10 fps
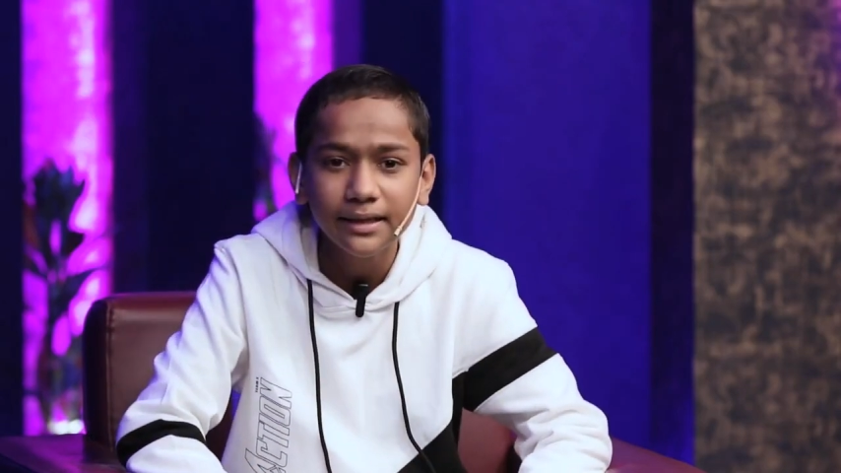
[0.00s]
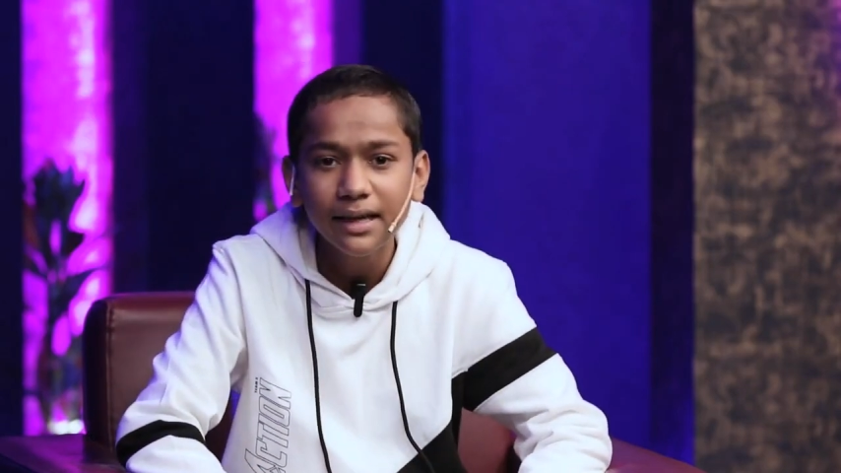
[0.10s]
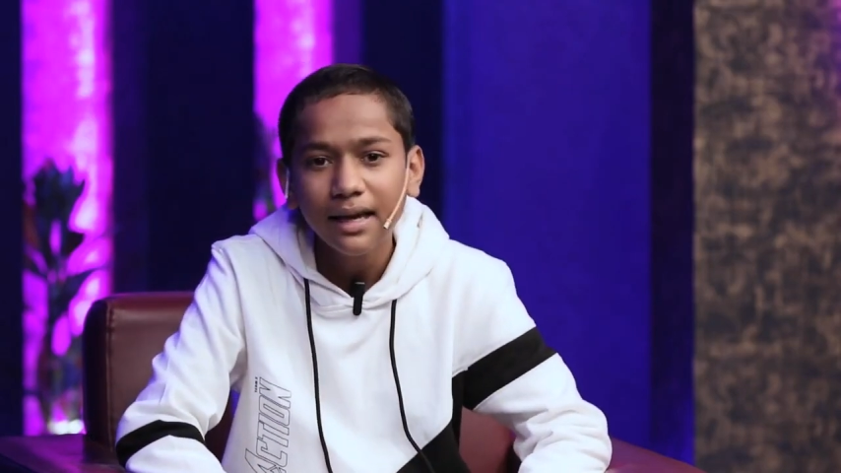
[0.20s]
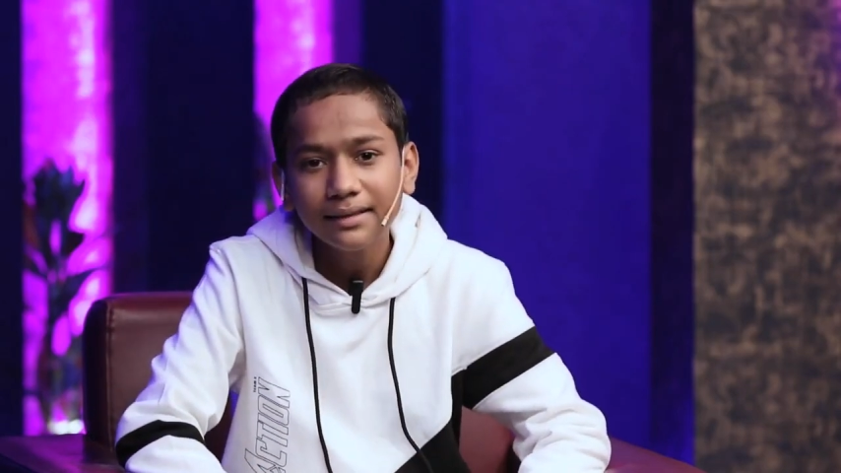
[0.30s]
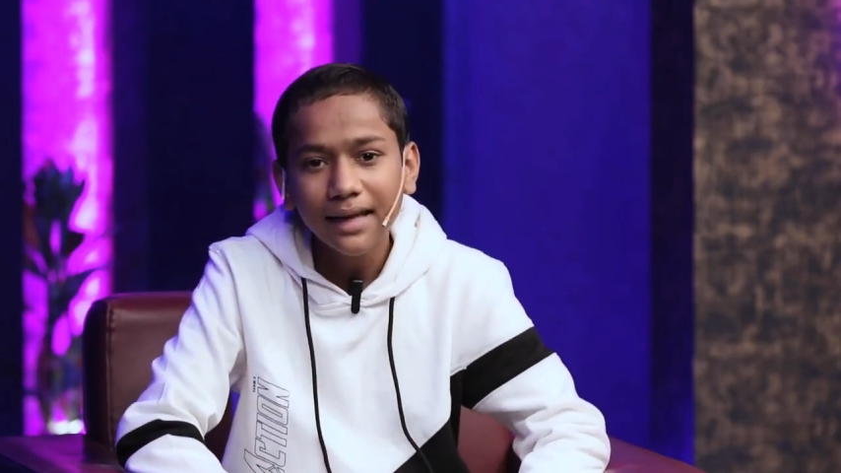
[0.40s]
है
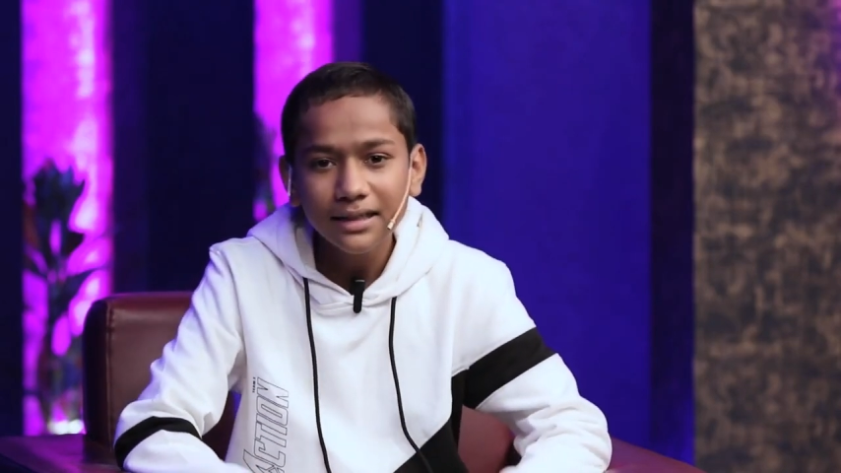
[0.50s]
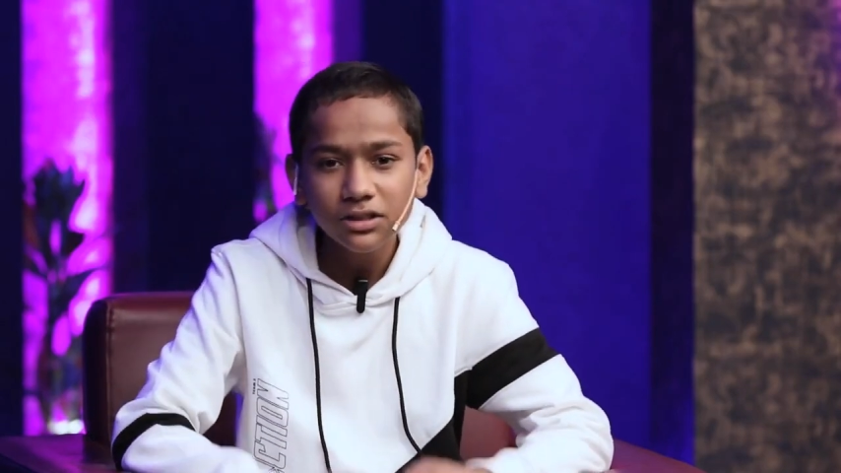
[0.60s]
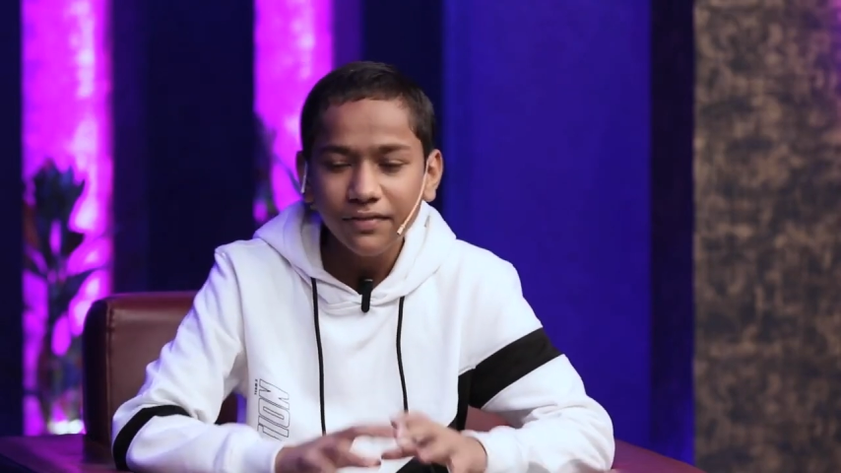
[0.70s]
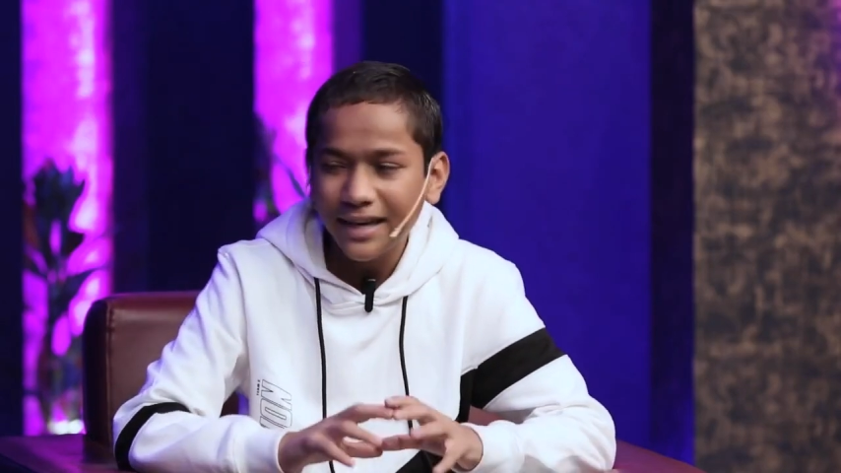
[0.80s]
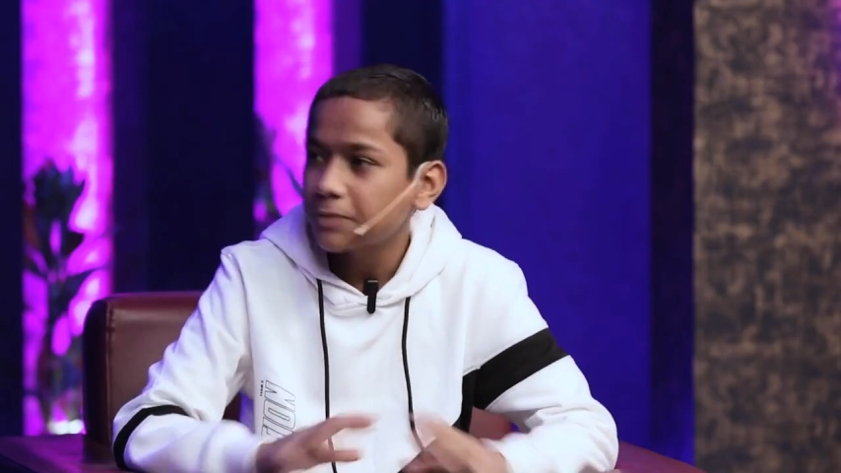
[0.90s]
दैट
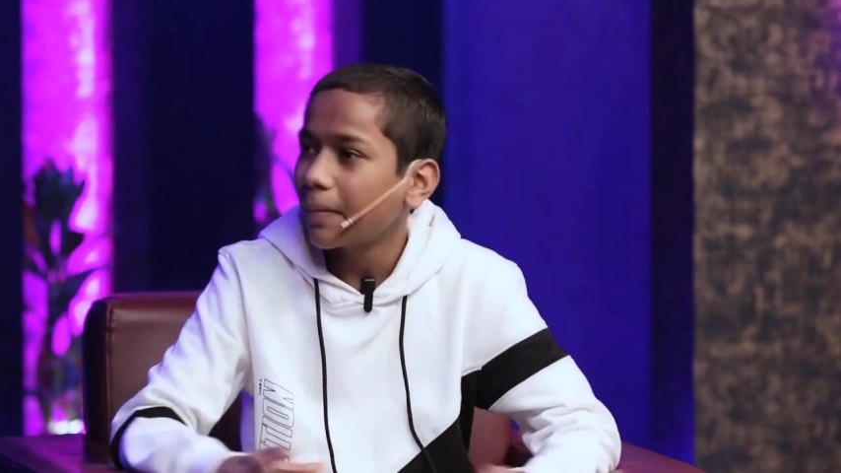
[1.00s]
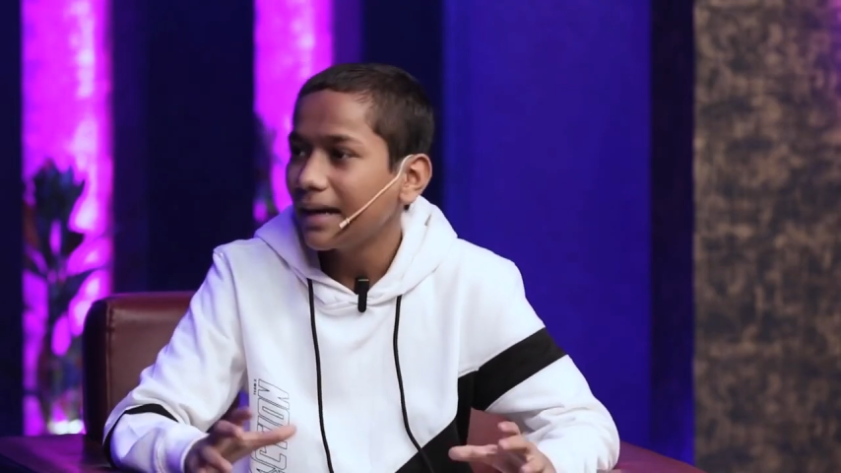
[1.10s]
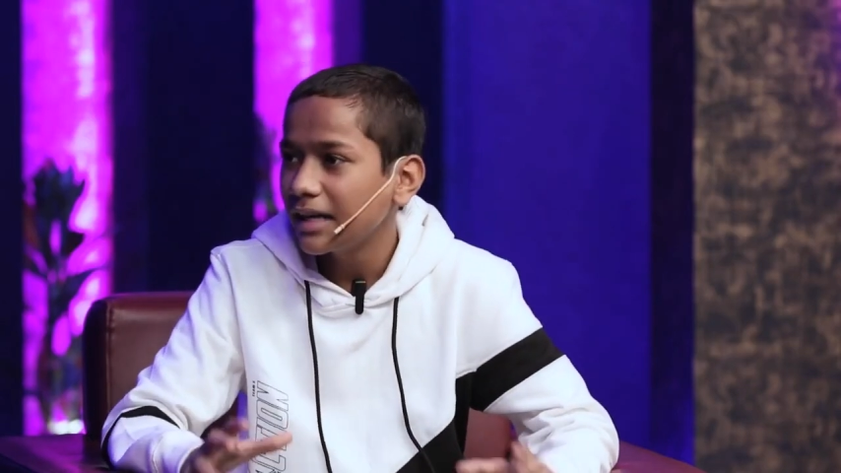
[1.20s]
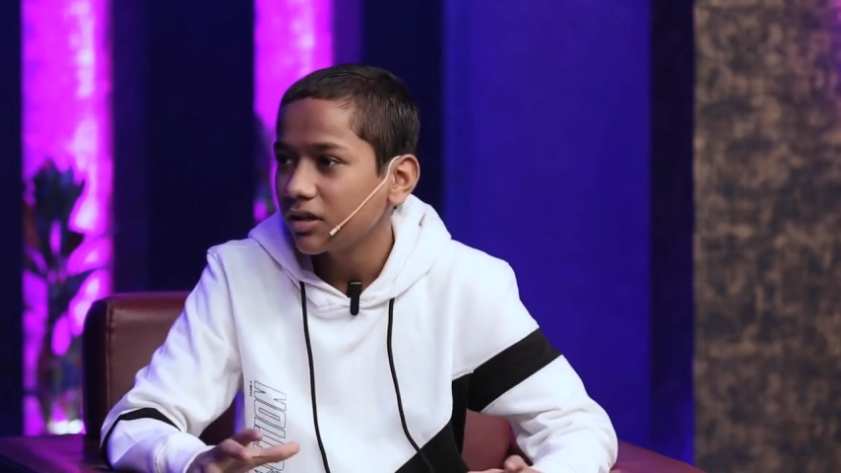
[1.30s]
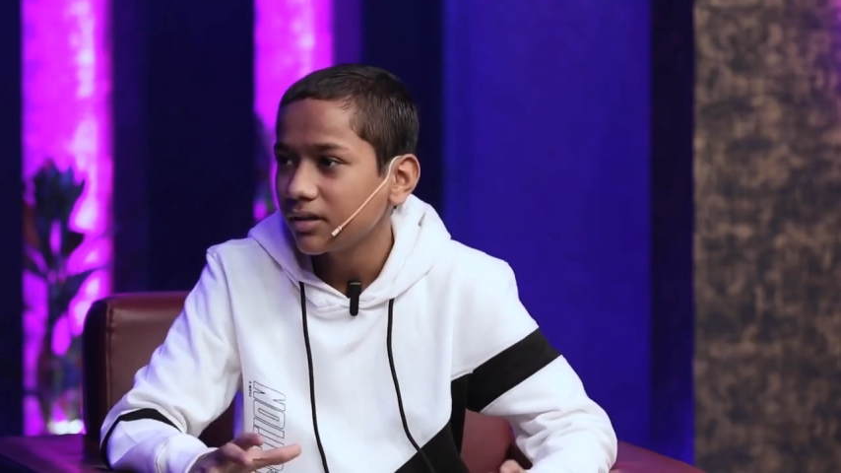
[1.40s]
इज ऑफ एक्सपैंडिंग